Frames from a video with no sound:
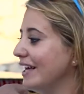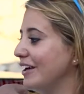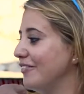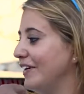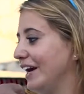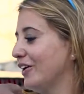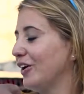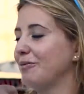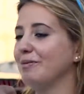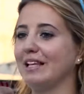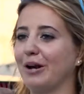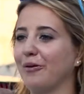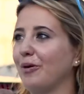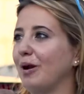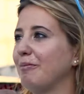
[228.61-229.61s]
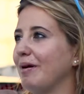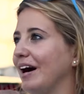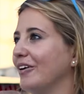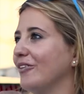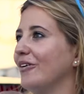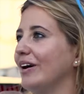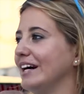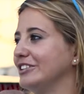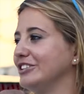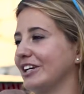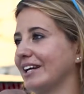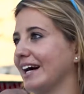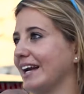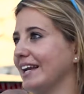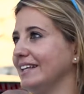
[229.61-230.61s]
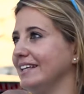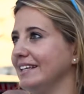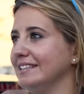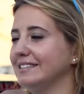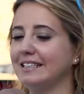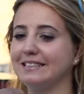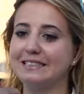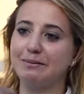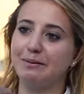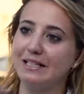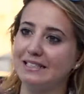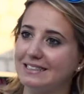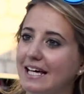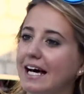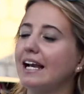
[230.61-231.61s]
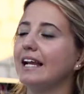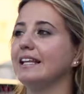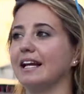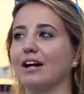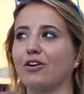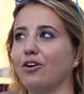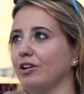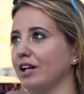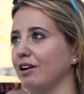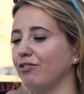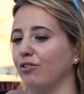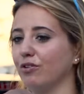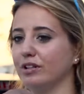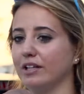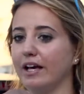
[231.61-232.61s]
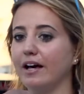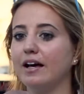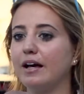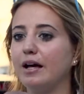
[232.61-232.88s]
vengono e mi danno una mano a cercare di sensibilizzare e di raccogliere fondi